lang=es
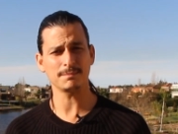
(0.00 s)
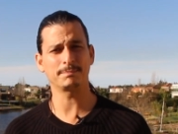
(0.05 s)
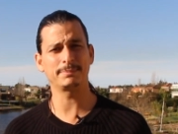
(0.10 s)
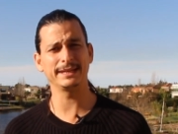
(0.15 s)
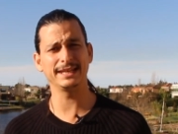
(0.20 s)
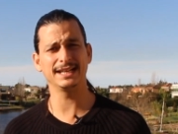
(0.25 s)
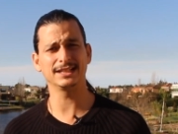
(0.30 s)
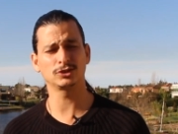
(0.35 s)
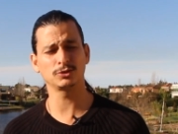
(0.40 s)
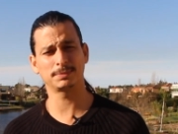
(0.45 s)

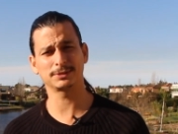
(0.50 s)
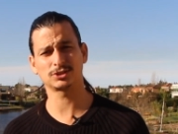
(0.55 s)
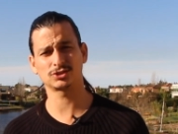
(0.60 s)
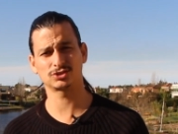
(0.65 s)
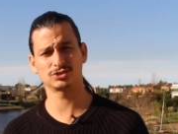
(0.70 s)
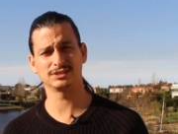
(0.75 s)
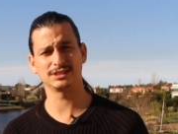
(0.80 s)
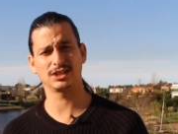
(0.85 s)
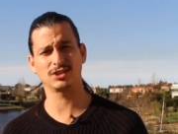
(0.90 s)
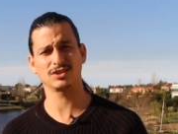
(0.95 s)
Pídele a tu
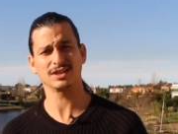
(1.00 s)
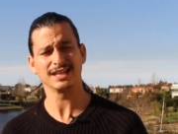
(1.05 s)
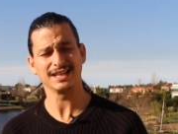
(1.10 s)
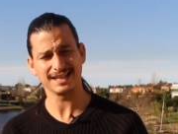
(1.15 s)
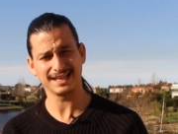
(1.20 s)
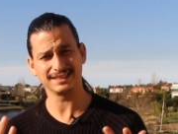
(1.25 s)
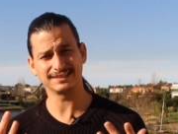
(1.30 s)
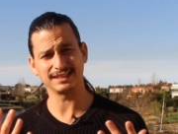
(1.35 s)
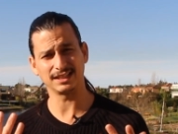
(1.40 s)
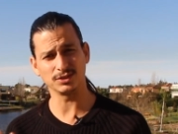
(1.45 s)
patrocinador
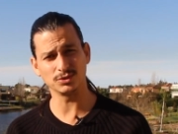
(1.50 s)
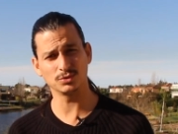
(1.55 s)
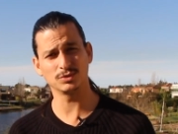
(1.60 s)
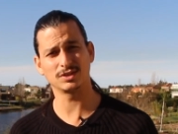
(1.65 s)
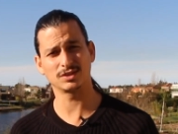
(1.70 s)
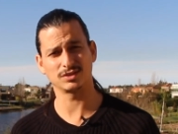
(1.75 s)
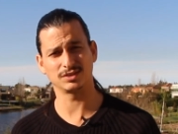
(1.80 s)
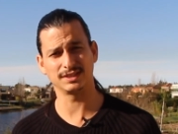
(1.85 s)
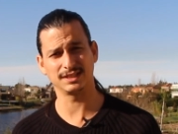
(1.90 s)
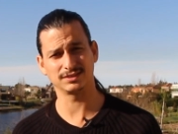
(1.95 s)
que te
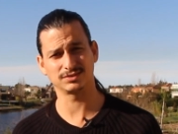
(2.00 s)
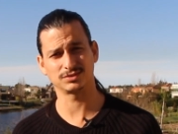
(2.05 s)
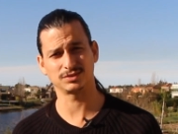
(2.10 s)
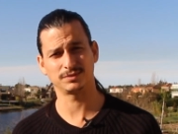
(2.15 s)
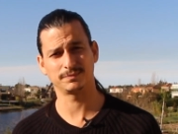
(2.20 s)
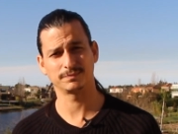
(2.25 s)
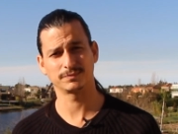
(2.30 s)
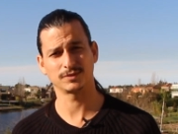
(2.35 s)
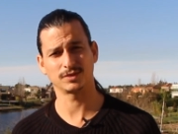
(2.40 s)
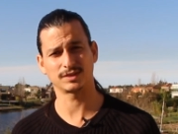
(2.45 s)
ayude con
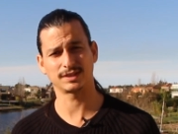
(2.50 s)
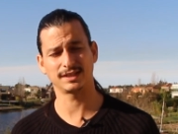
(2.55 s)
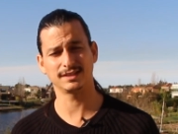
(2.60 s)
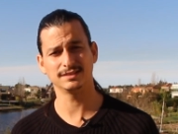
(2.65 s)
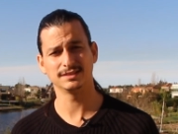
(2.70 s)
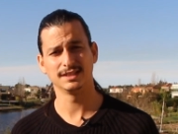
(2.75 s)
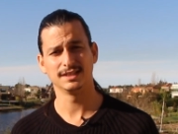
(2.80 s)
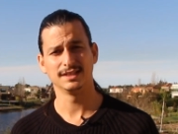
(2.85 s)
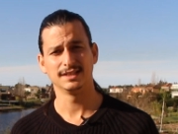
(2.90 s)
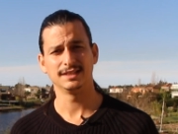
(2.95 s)
eso, ¿ok?
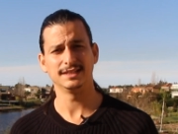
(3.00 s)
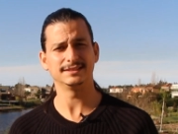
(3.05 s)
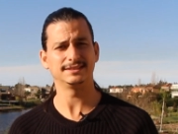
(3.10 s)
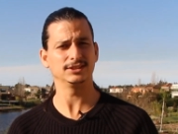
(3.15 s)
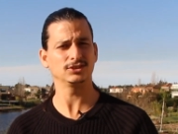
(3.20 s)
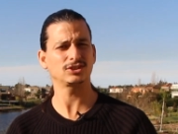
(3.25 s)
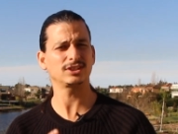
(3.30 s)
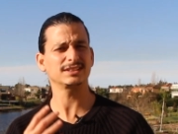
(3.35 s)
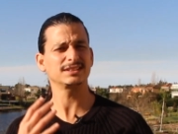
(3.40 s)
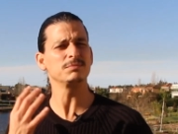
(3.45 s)
Y si
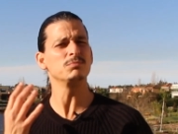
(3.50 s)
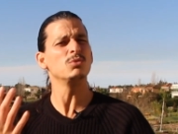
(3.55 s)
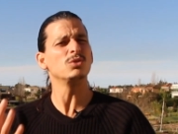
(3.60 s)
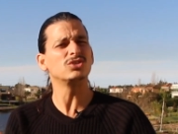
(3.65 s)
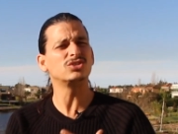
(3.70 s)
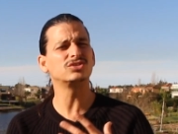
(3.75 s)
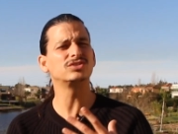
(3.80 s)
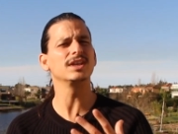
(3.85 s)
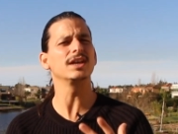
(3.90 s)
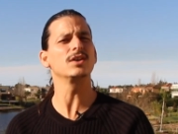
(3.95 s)
no estás
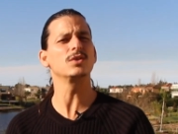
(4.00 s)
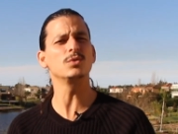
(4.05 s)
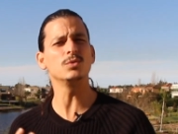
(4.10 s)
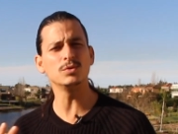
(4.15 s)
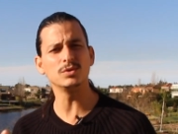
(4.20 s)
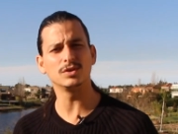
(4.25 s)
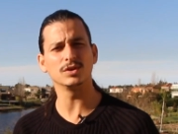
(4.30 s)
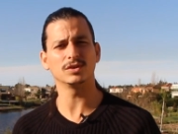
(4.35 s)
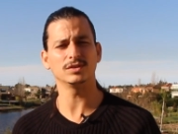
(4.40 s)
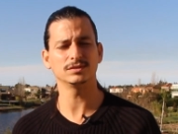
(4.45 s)
muy
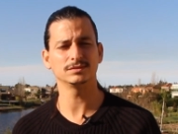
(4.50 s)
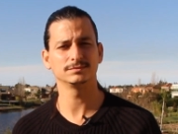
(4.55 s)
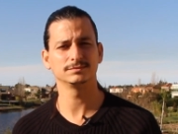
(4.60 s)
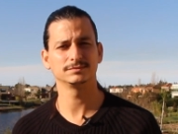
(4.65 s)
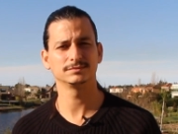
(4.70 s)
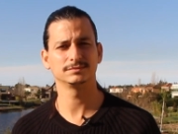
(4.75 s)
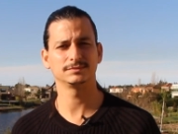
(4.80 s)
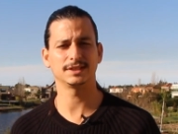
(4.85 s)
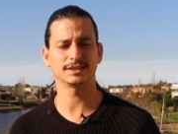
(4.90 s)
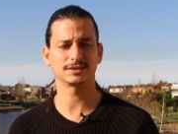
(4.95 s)
seguro,
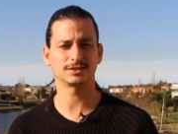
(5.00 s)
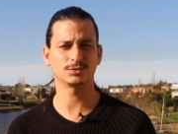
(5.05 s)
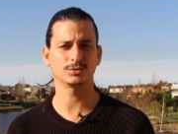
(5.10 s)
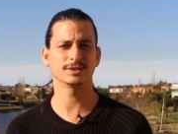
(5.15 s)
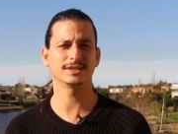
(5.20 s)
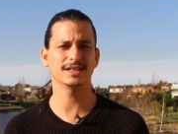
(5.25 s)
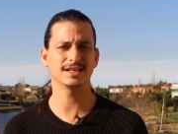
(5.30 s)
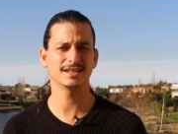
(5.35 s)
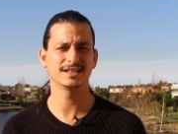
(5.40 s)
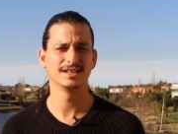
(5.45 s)
ya te
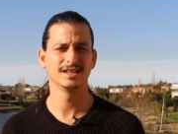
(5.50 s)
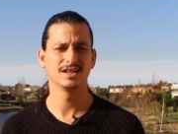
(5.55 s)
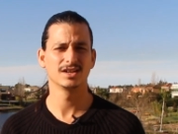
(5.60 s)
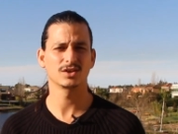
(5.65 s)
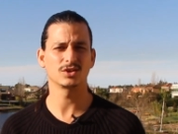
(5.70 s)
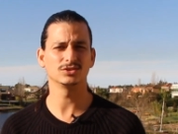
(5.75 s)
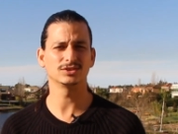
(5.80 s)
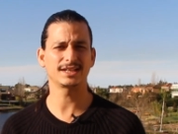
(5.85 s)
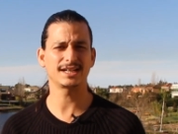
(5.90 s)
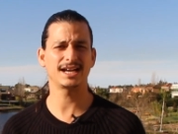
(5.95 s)
voy a
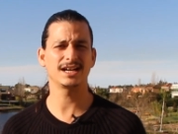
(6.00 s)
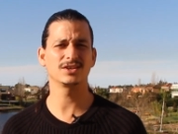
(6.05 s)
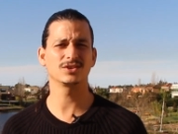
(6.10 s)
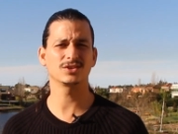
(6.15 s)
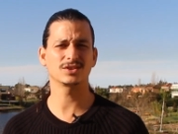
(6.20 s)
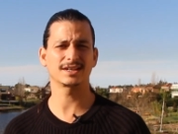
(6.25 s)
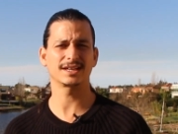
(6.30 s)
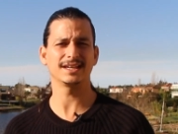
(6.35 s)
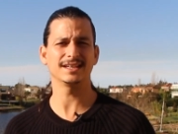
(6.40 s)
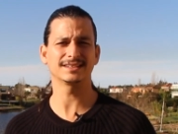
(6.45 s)
contar
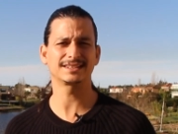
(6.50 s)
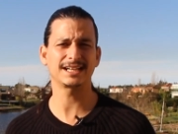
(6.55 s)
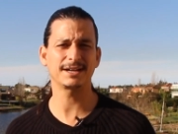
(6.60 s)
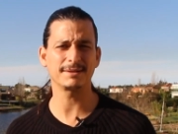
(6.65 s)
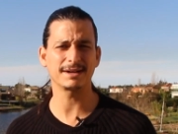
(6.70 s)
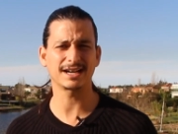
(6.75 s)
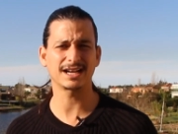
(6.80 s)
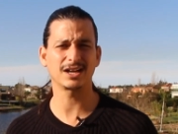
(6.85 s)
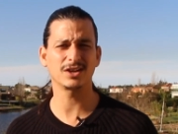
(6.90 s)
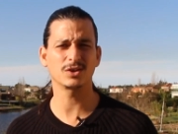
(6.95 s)
algo que he
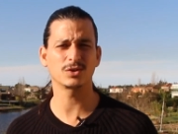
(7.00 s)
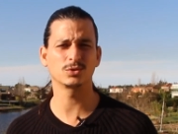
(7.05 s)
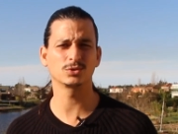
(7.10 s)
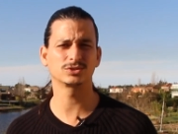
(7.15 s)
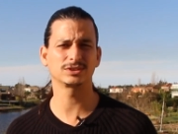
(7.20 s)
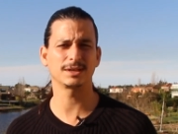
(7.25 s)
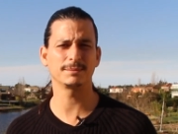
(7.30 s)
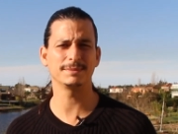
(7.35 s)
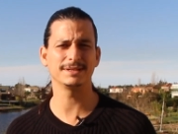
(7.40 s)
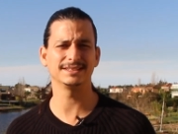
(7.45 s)
trabajado
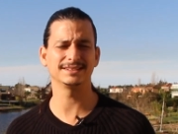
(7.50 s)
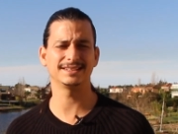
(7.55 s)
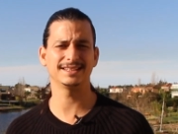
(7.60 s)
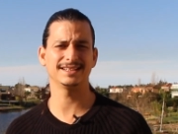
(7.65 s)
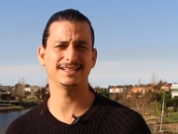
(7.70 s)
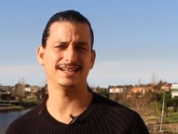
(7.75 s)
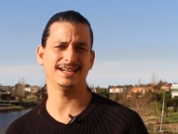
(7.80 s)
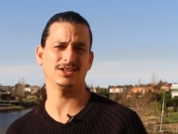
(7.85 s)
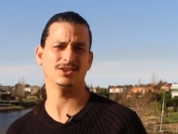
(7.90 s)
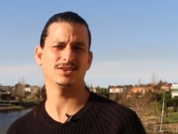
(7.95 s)

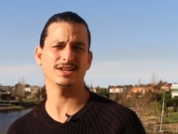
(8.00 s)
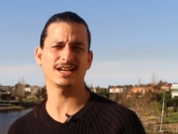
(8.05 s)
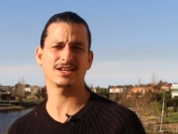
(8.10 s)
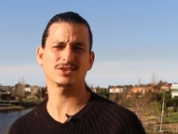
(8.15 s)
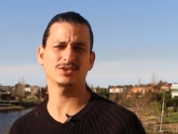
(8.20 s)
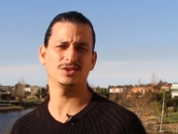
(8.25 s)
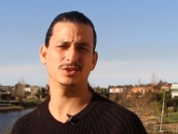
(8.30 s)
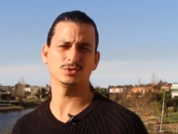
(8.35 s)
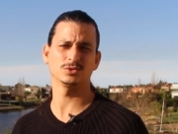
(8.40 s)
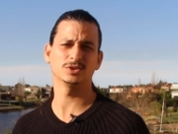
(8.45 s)
justamente a lo
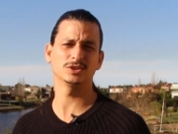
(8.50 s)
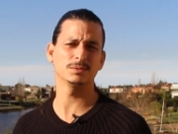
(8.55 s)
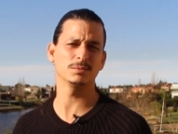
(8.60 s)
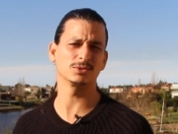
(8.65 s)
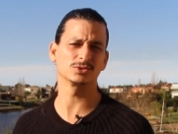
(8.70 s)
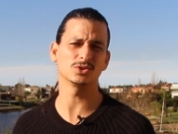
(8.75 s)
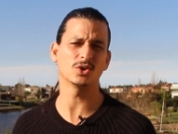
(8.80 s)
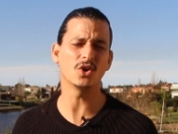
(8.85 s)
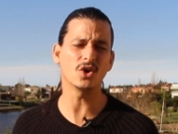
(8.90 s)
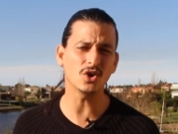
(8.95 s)
largo de los
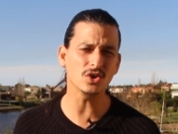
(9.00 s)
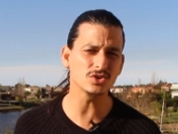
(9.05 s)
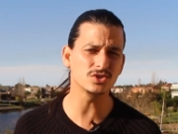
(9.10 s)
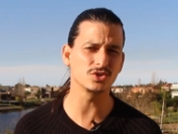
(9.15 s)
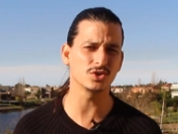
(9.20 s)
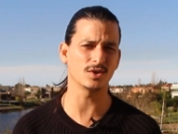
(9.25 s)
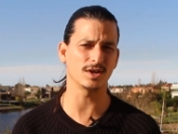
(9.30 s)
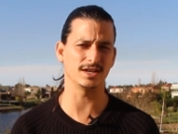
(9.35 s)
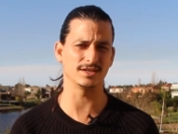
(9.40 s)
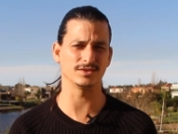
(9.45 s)
últimos
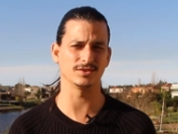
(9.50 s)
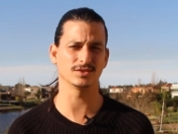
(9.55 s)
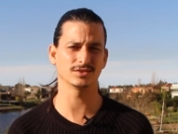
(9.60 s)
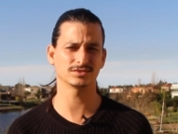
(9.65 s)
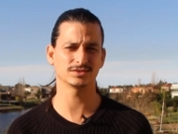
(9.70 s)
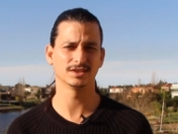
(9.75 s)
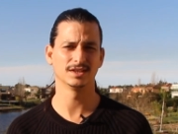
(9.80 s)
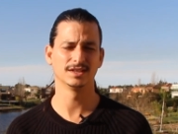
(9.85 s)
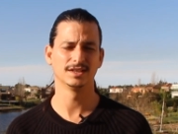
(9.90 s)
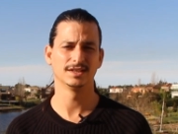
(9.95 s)
ocho años